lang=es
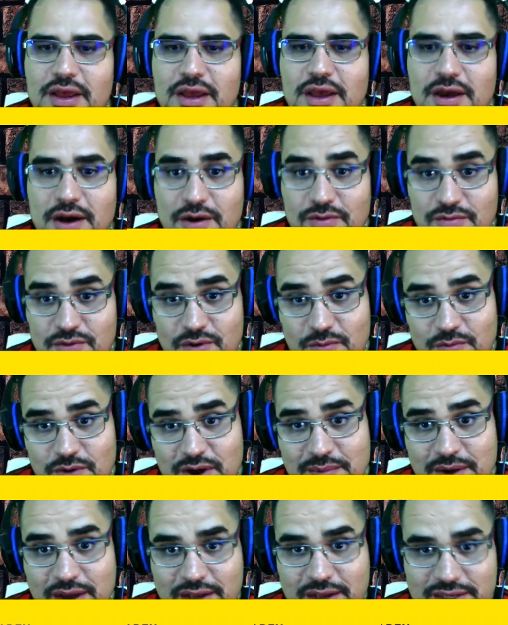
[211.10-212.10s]
a un nuevo
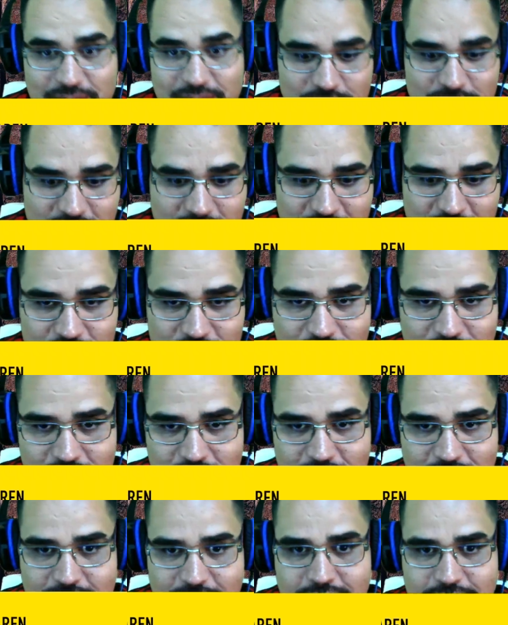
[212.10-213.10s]
programa que hacemos aquí en tu
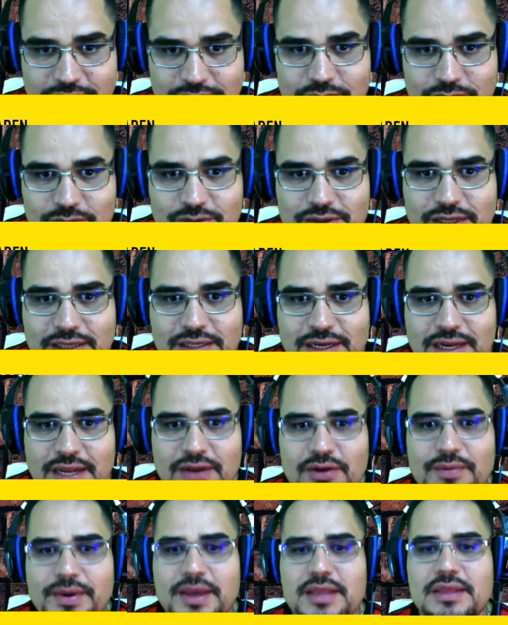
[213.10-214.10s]
canal Jesús
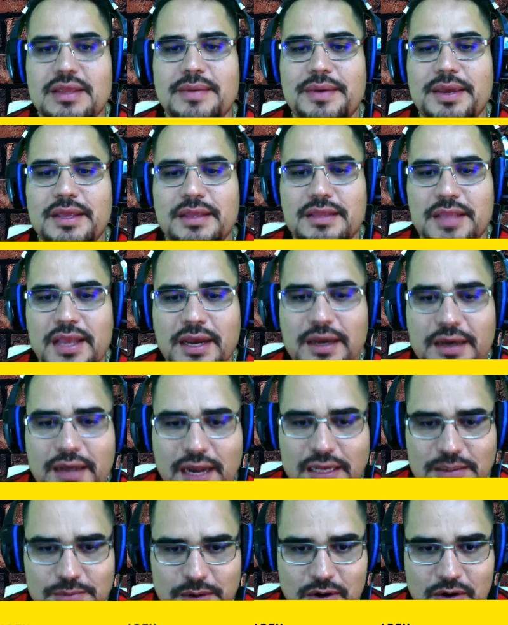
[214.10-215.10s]
Nazareno 2020.
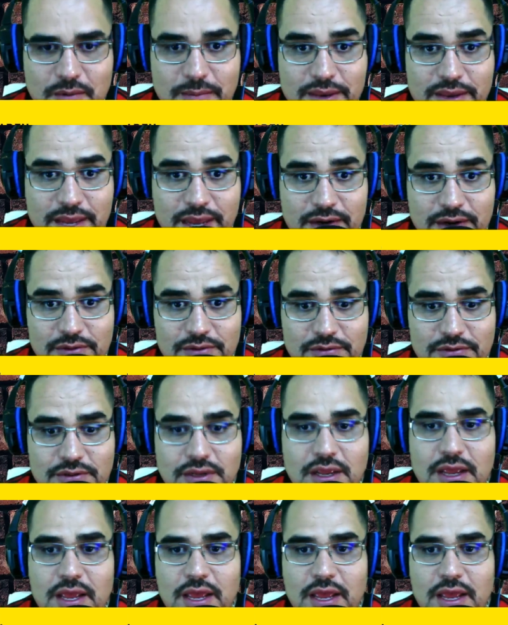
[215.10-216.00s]
Gracias por acompañarnos.